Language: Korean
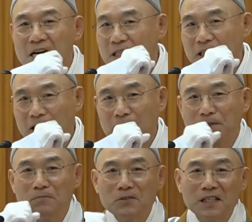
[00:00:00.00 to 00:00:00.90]
어떻게
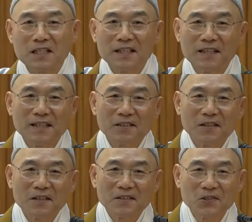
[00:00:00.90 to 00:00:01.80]
법문이
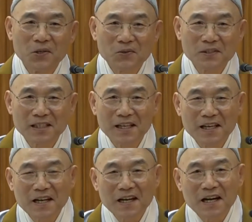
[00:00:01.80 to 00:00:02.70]
좋은지,
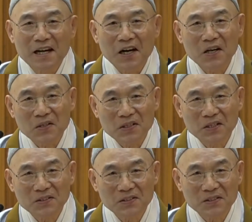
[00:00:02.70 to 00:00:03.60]
아,
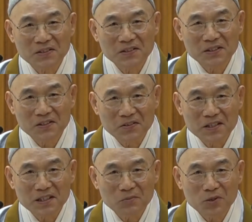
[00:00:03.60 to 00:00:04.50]
이것을 그전에는 왜
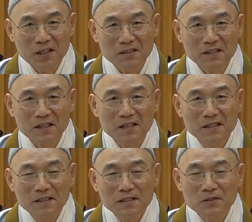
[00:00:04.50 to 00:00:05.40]
그렇게 몰랐던가.
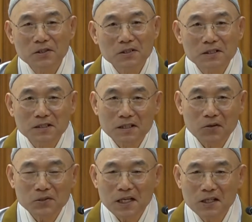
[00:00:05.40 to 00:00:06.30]
저는 이제
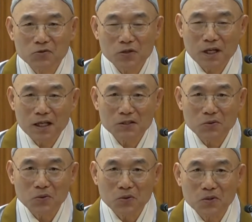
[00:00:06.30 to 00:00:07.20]
회상에
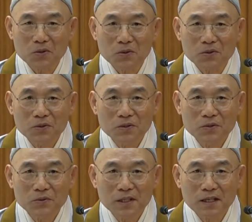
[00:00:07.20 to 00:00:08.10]
돌아가지고
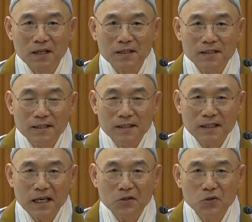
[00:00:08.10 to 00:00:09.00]
우리가
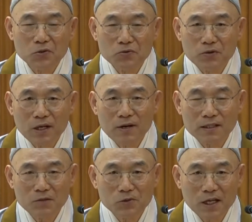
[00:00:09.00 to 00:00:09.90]
개교 등교의
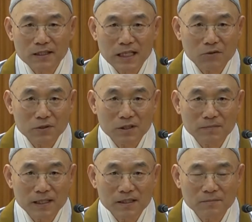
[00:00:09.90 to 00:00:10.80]
광대문학한 낙원을
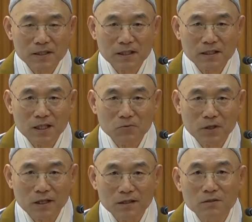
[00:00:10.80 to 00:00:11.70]
말씀하셨기
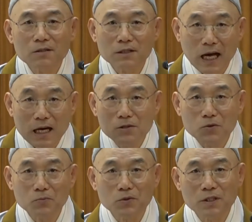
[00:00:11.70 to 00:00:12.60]
때문에 그런 건 다
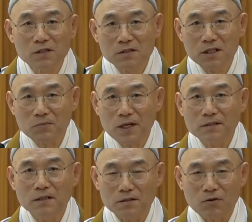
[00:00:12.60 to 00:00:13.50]
알죠. 뭐
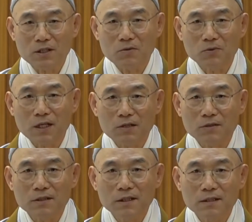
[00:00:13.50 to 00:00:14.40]
정신개벽에서 이제 광대문
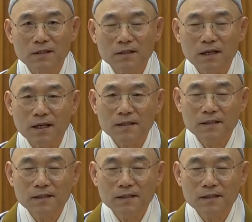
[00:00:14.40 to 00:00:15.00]
낙원 한다.